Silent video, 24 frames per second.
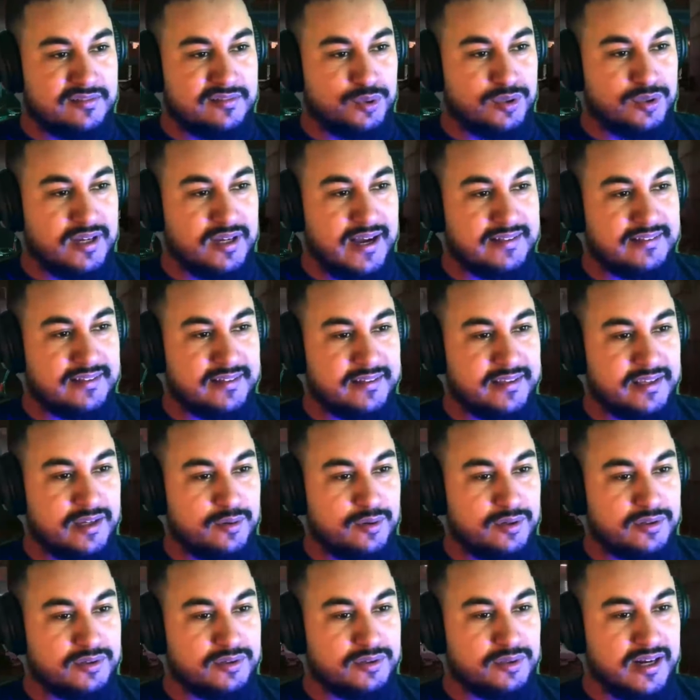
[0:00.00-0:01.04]
bugadas aqui
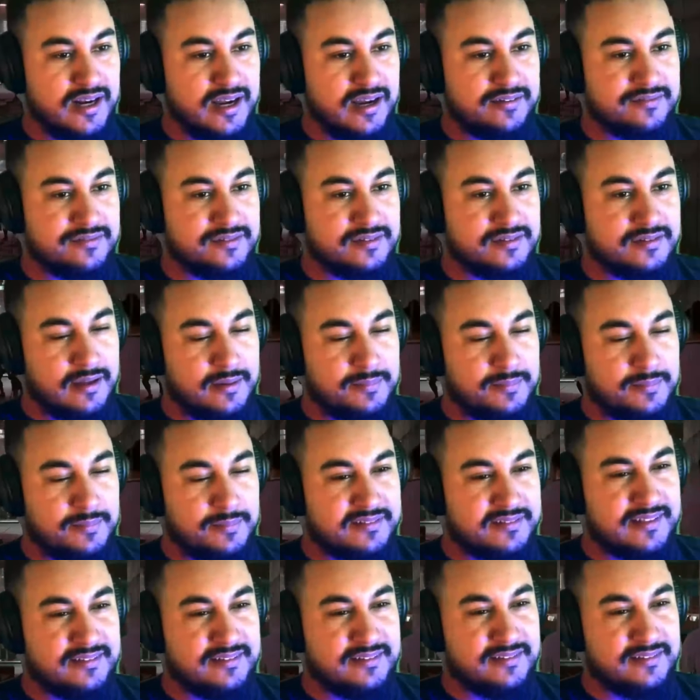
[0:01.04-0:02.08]
enquanto eu gravo.
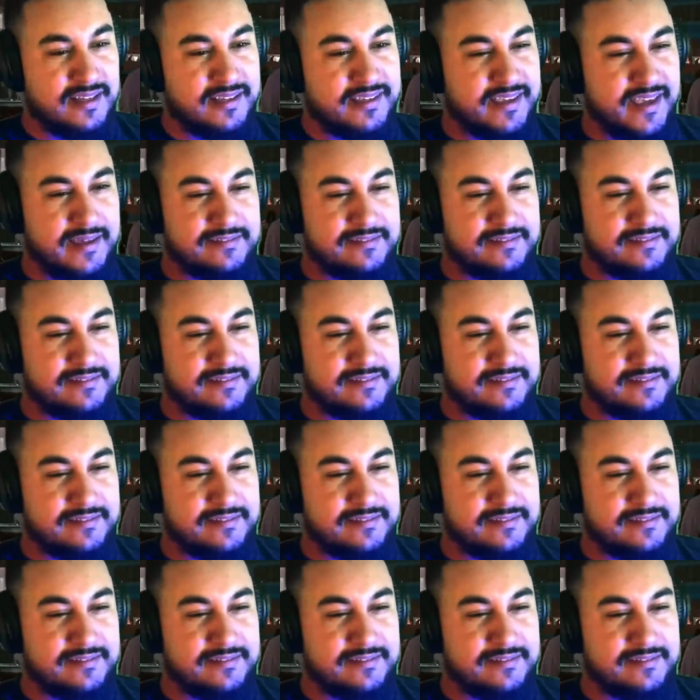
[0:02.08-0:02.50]
Rapaziada, isso daqui é